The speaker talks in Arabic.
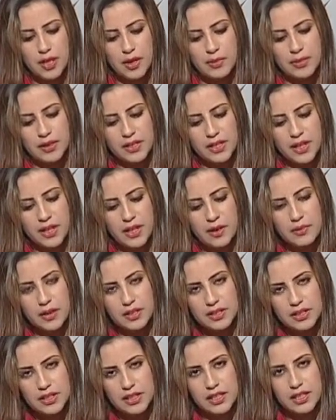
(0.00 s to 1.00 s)

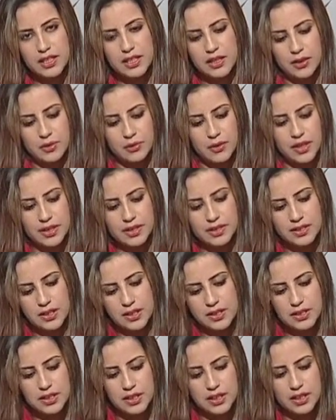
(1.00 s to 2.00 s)
بكرامته
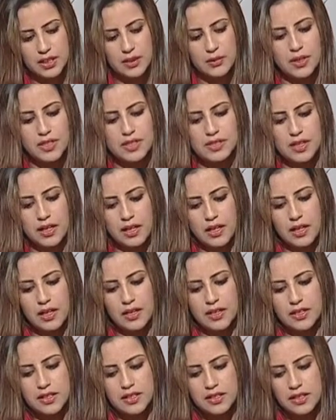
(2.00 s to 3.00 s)
وعزته
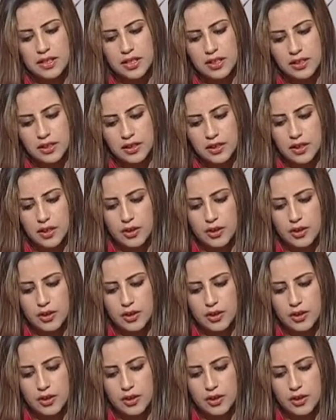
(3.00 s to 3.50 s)
واستقلاليته